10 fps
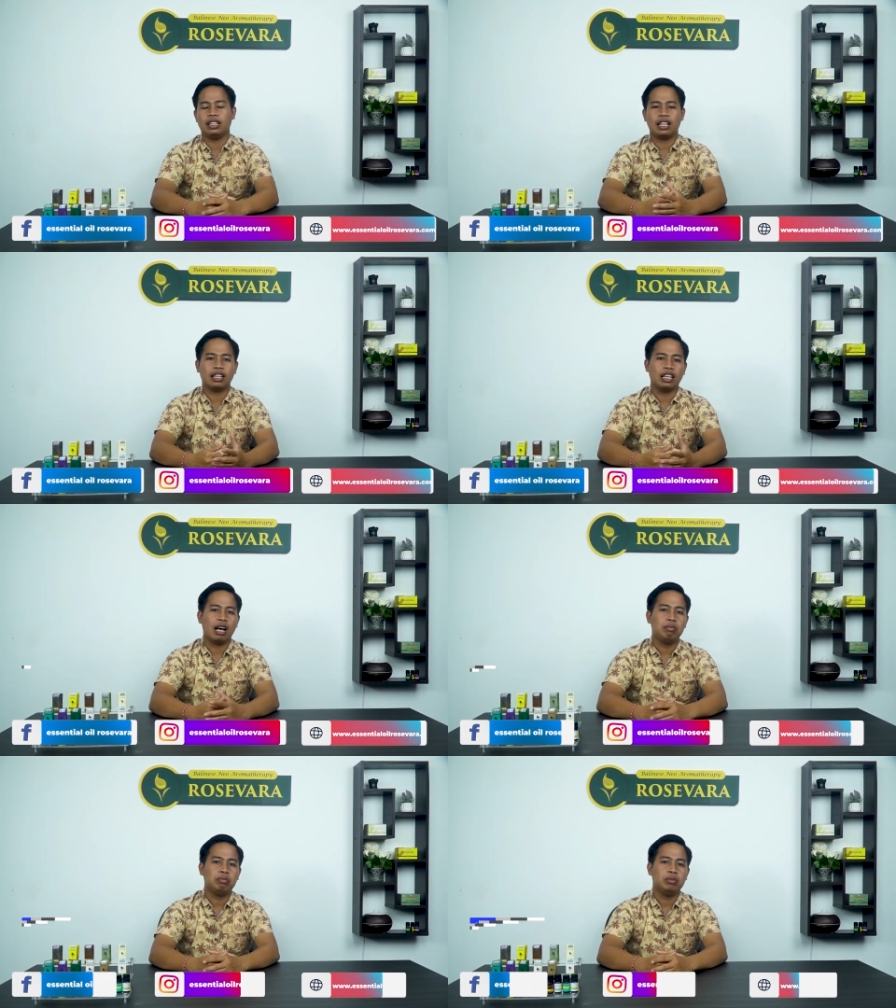Yang
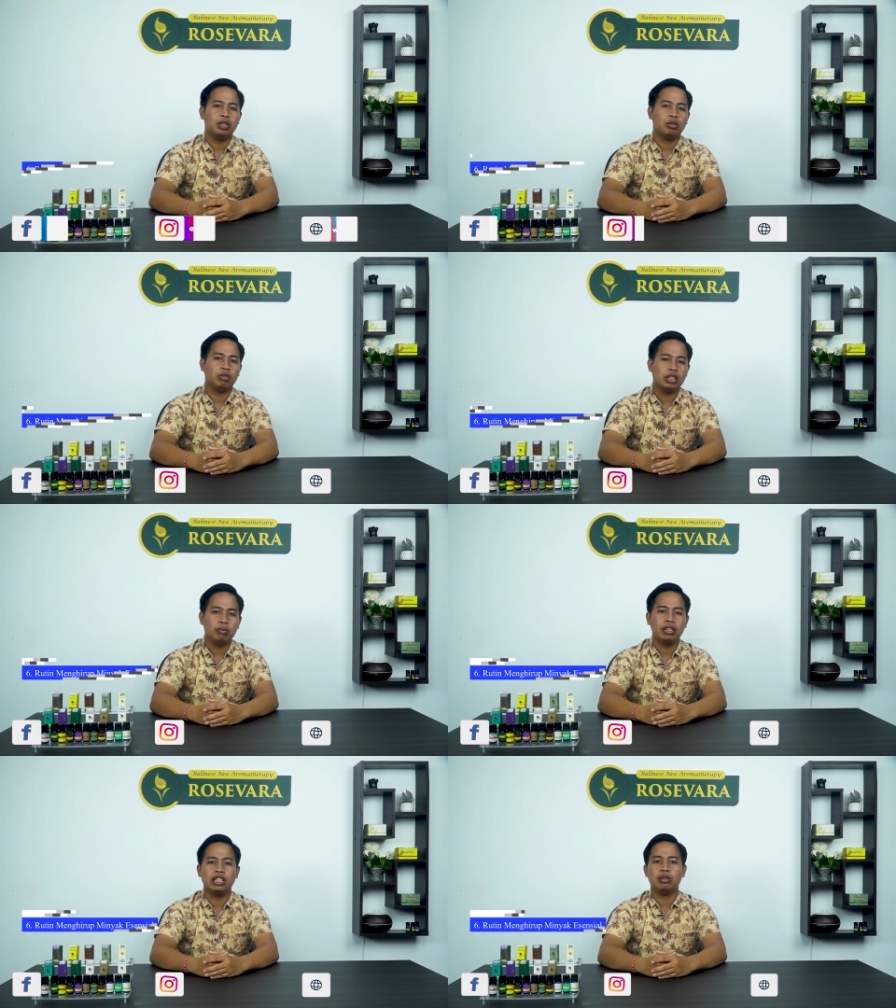keenam,
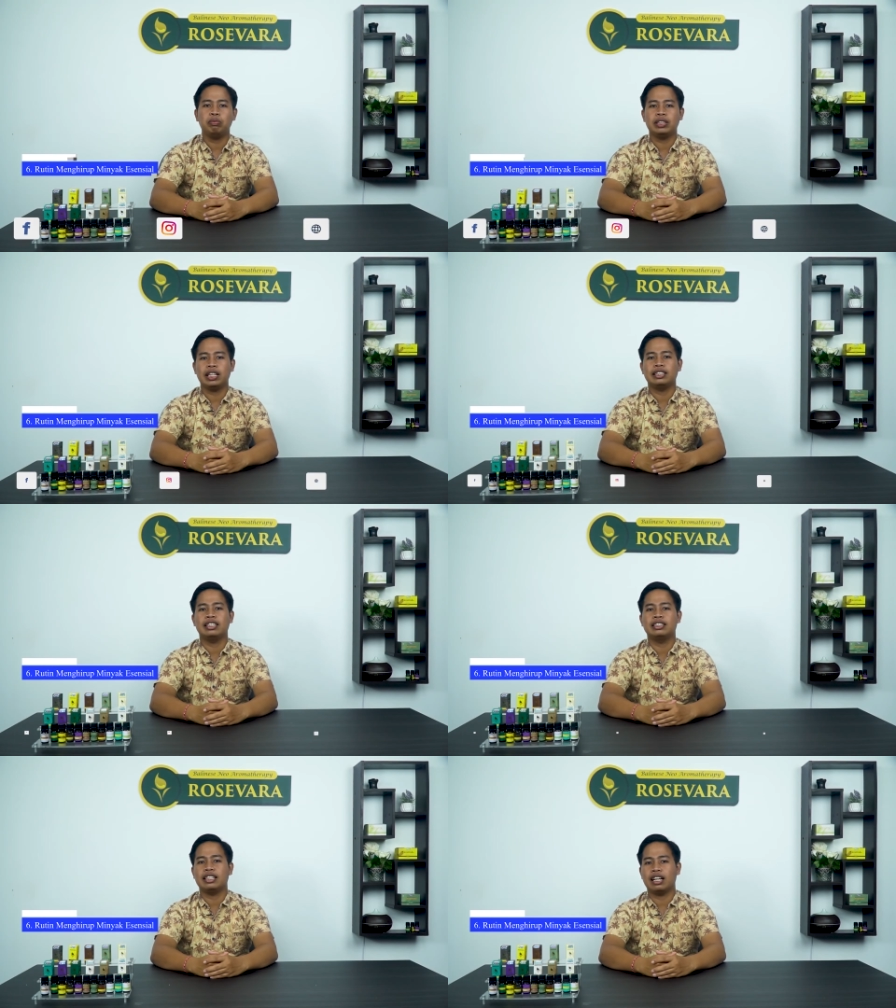rutin menghirup minyak
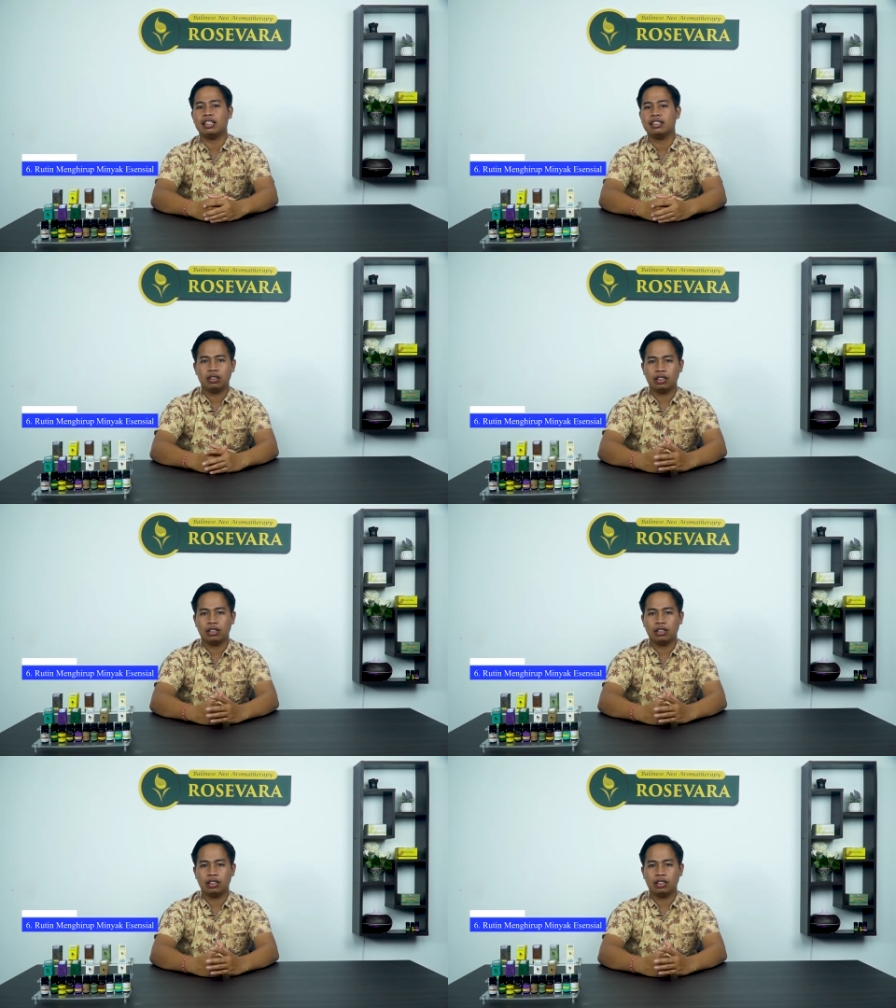esensial.